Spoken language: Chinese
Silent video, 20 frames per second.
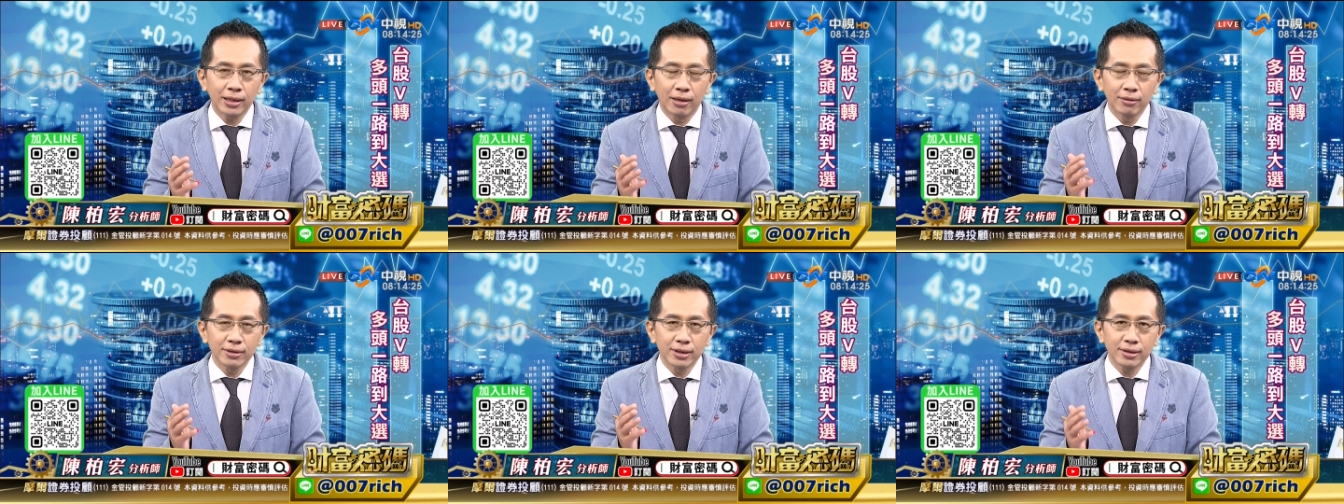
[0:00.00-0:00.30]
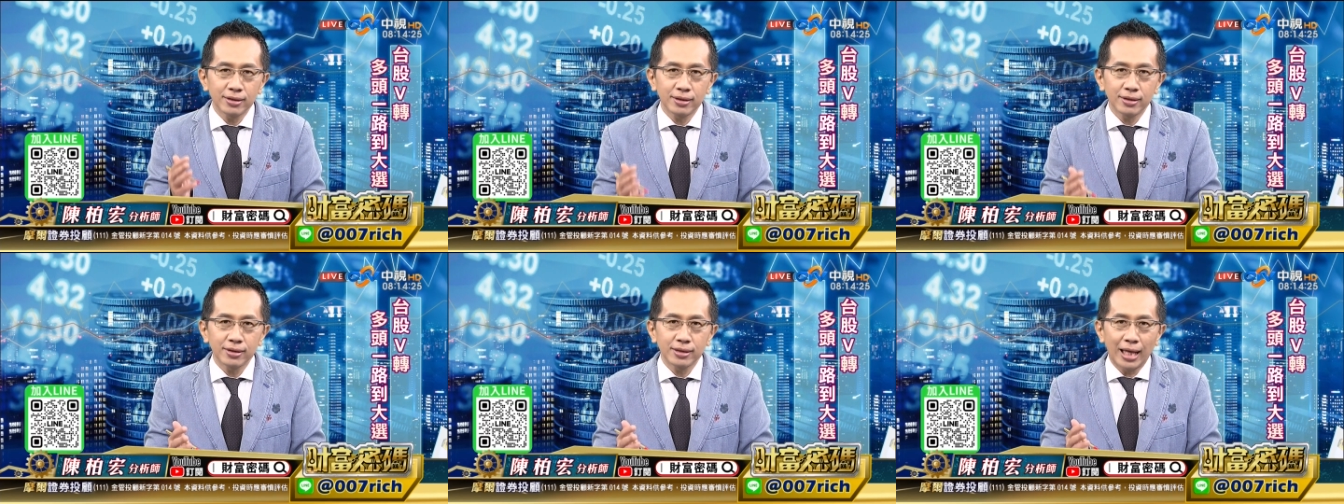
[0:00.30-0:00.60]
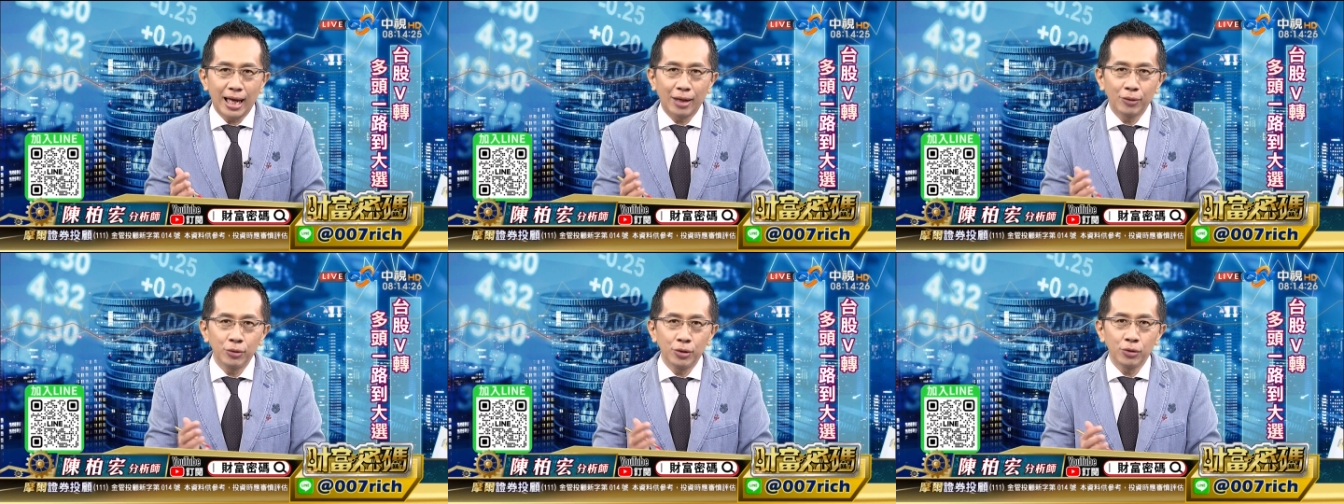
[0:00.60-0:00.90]
到这四
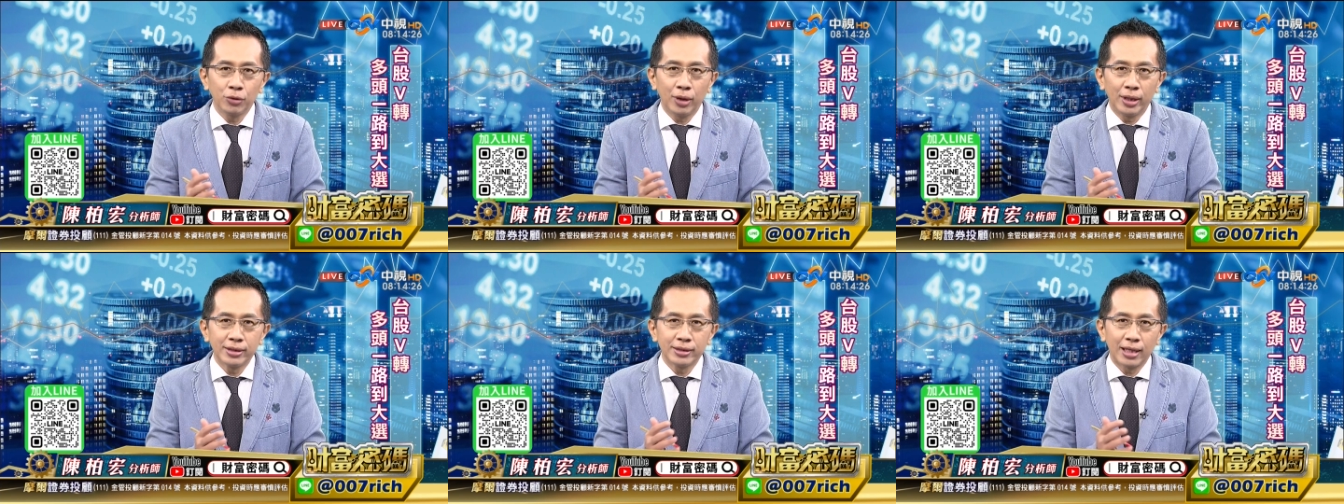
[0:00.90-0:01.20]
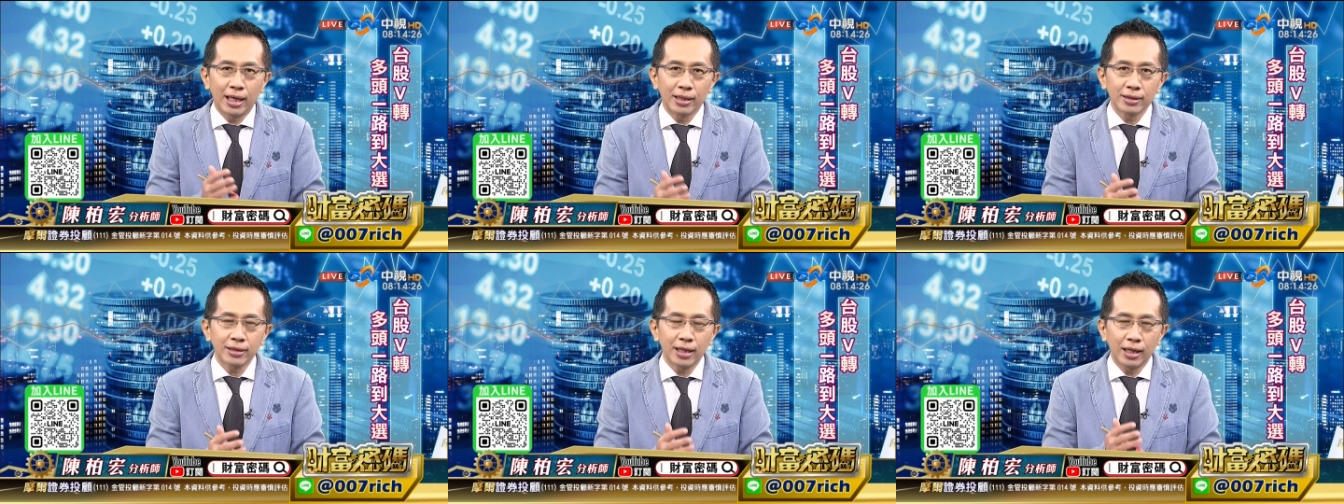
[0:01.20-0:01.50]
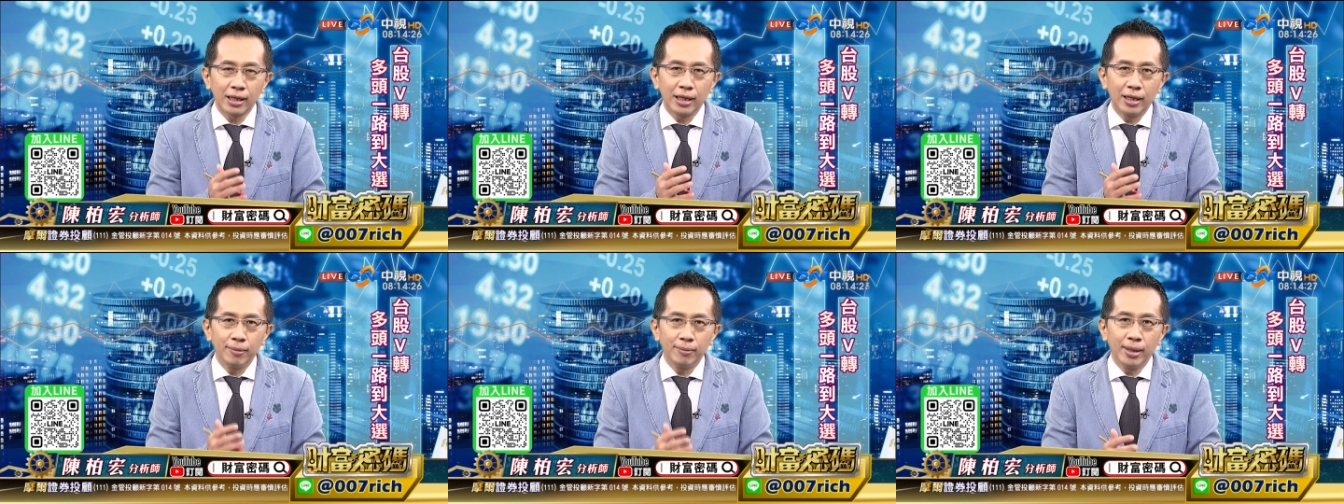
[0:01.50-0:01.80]
大云端厂
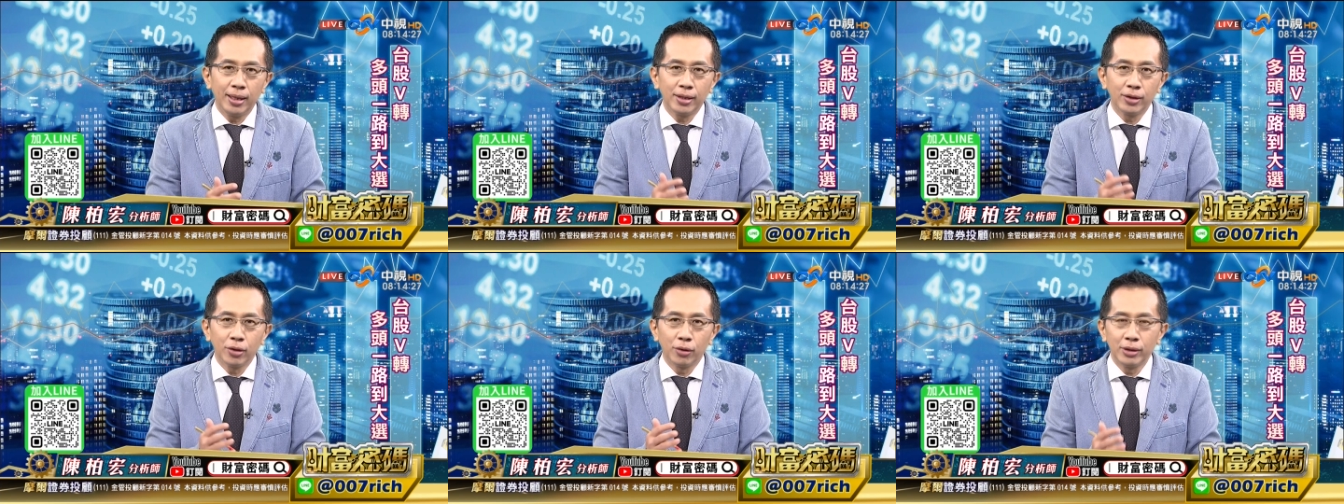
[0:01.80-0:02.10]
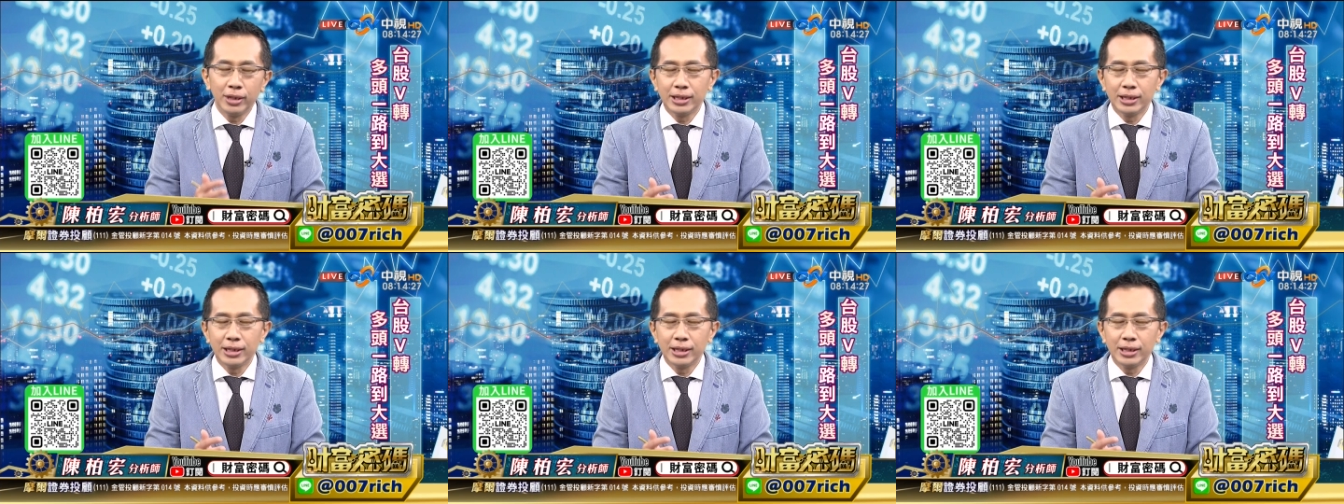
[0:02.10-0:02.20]
商里面有